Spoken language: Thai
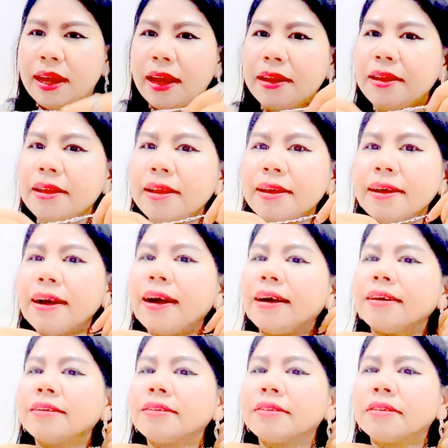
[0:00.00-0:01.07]
อันนี้เลยค่ะ
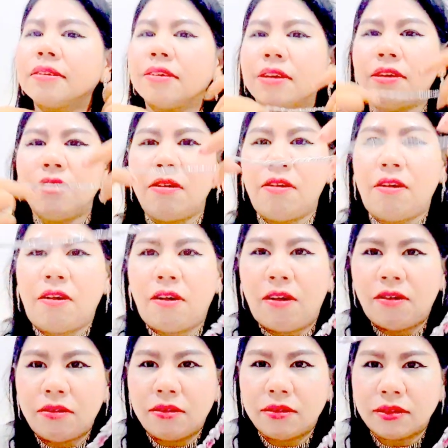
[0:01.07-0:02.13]
สร้อยคอ
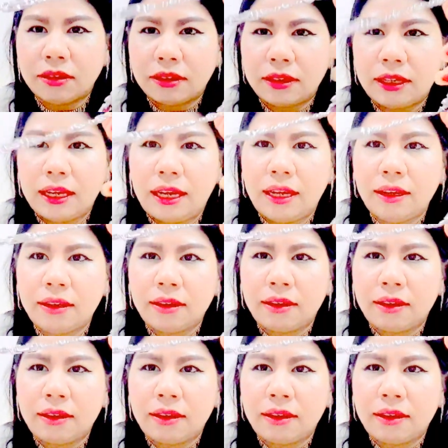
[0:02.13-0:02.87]
นะคะ